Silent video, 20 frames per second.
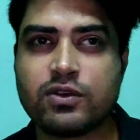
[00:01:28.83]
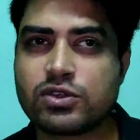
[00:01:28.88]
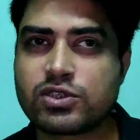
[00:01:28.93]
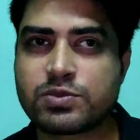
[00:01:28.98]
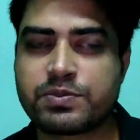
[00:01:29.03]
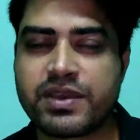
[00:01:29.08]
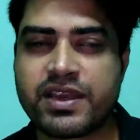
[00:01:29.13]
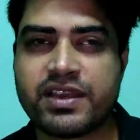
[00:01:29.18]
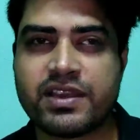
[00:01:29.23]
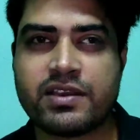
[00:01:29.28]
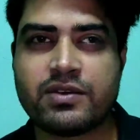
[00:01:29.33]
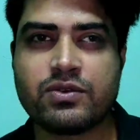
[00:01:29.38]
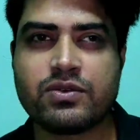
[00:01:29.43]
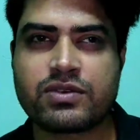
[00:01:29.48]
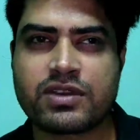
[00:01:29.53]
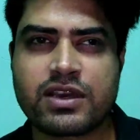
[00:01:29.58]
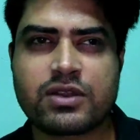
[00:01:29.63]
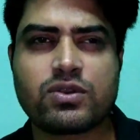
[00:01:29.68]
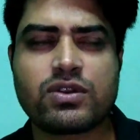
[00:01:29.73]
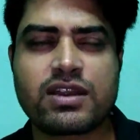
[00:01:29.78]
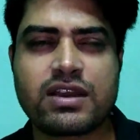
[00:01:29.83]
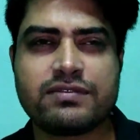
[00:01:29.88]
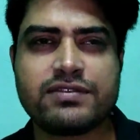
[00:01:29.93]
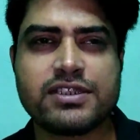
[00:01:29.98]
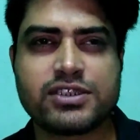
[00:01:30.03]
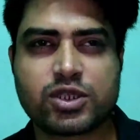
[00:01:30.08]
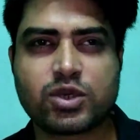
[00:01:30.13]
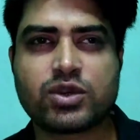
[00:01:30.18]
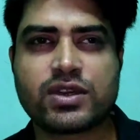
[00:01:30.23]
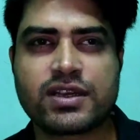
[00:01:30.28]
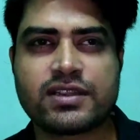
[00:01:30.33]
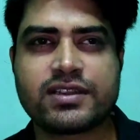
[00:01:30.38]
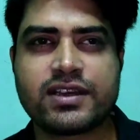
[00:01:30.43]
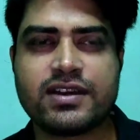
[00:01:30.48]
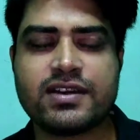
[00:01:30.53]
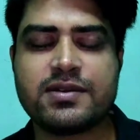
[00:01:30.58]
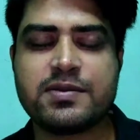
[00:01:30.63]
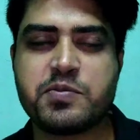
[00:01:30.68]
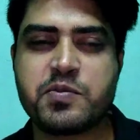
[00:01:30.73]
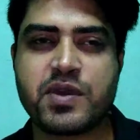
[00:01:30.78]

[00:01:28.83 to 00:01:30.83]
उसमें उनका रोल काफ़ी छोटा था